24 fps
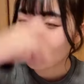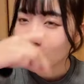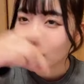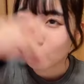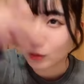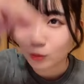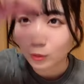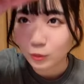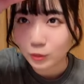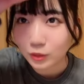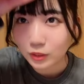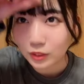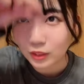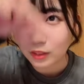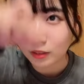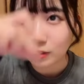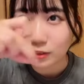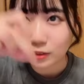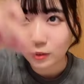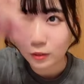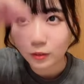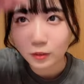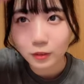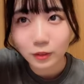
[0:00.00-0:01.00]
そうじゃん明
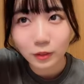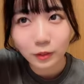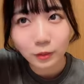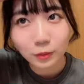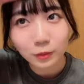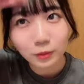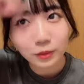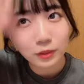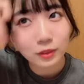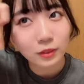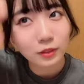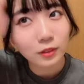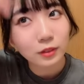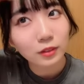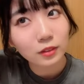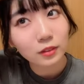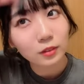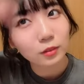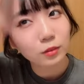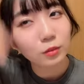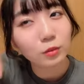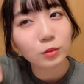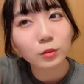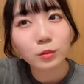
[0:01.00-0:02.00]
日代表戦じゃ
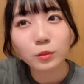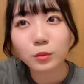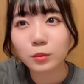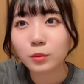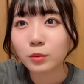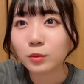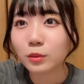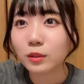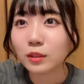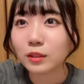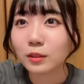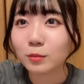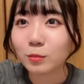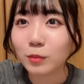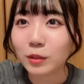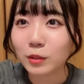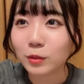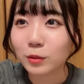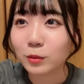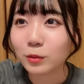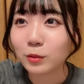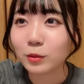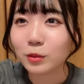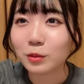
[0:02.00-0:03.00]
んということでまあ
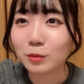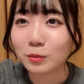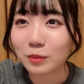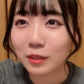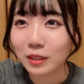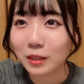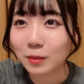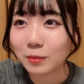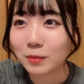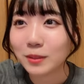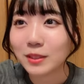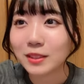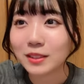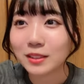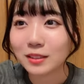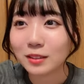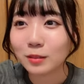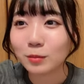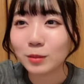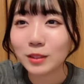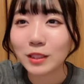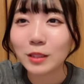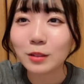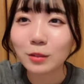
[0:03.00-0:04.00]
そういうこともありますで
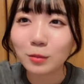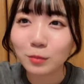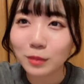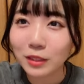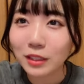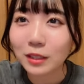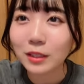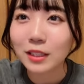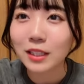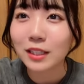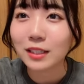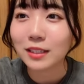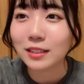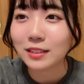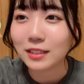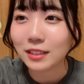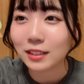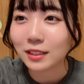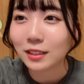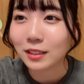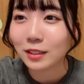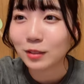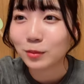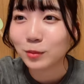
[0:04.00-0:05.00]
もちゃんと見てたんで
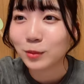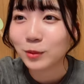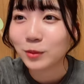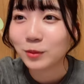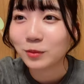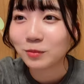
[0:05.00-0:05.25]
サッカーも